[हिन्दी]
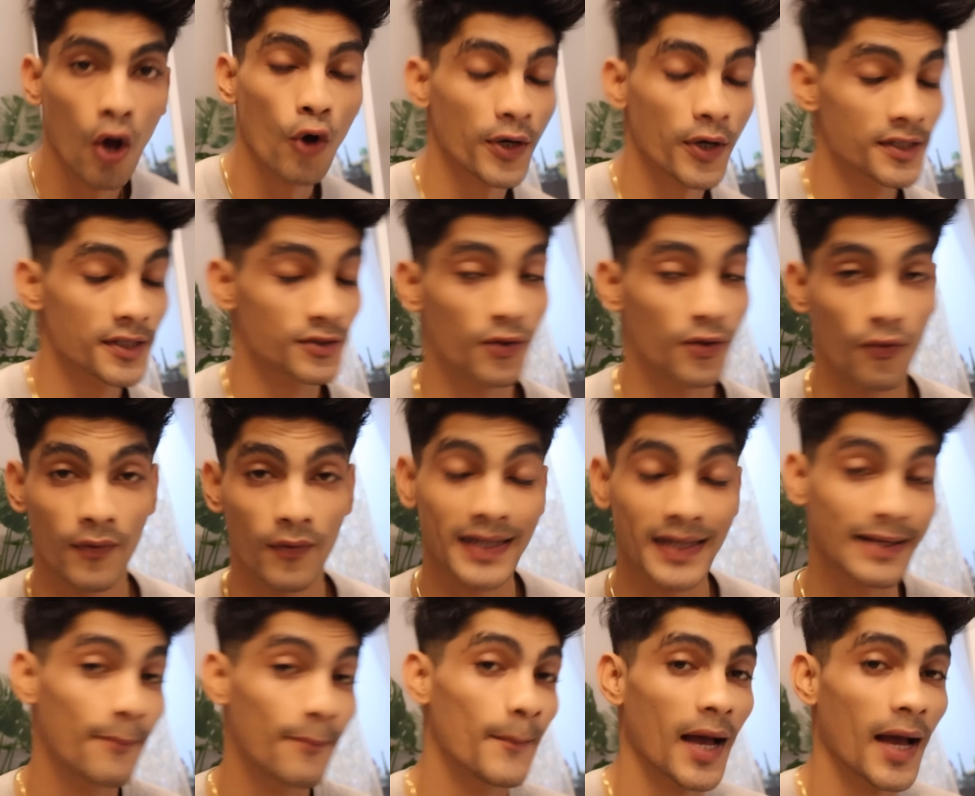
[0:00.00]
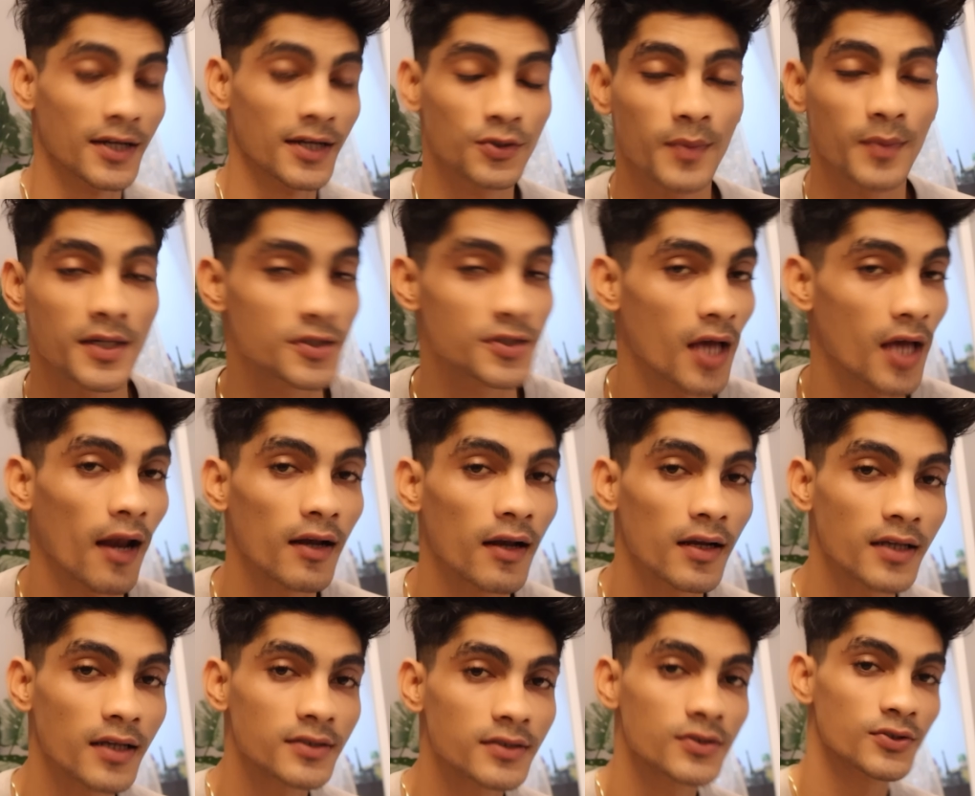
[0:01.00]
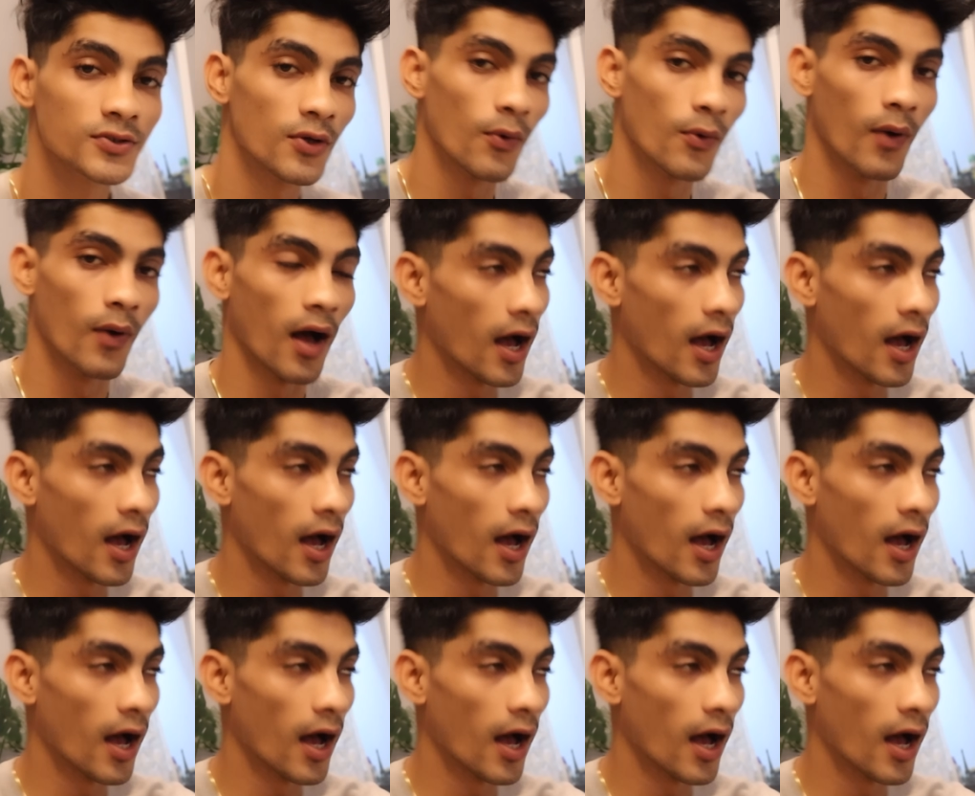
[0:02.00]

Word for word: ओके सो वेलकम बैक टू माय चैनल सो